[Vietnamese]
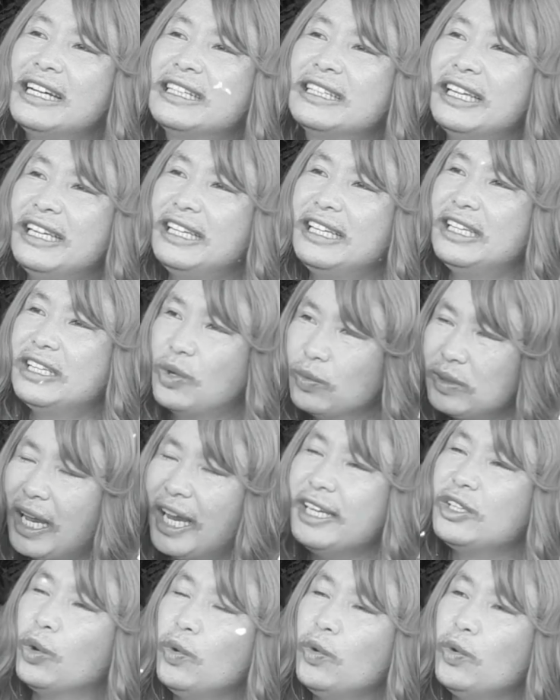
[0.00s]
chị cũng thấy
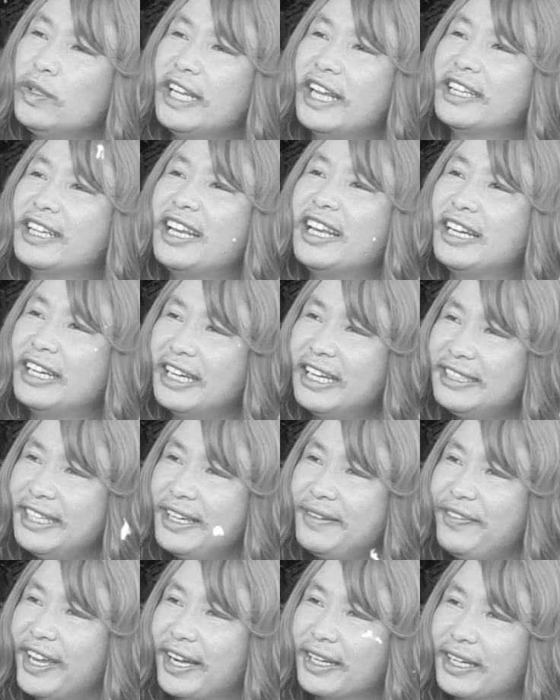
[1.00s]
chú nhiệt tình đi xin
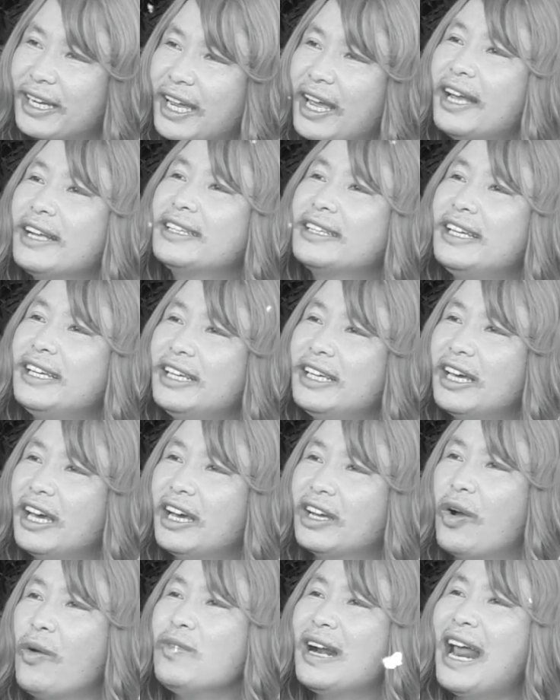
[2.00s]
việc chị à,
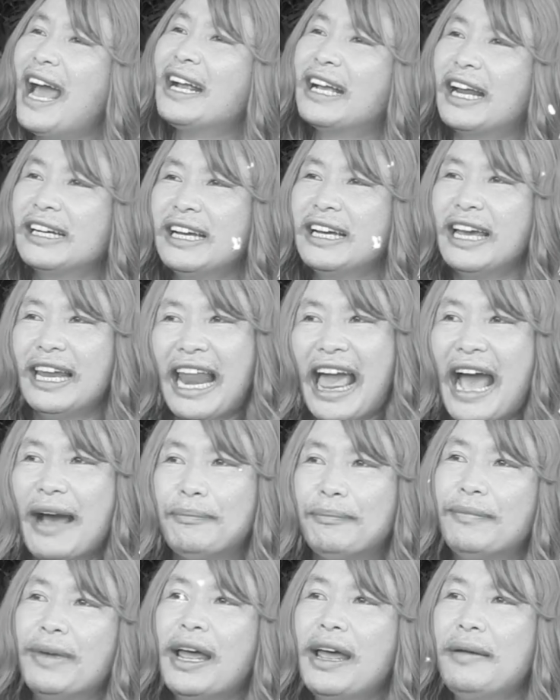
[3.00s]
cũng đang cần người làm
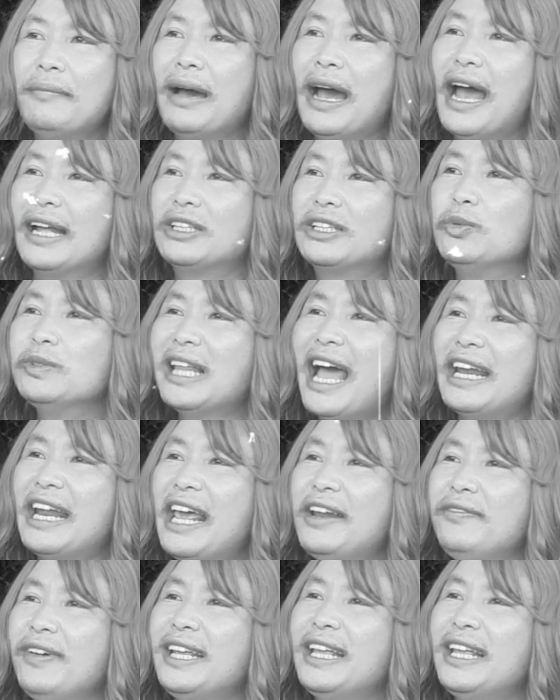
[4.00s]
mà chúng ta đến với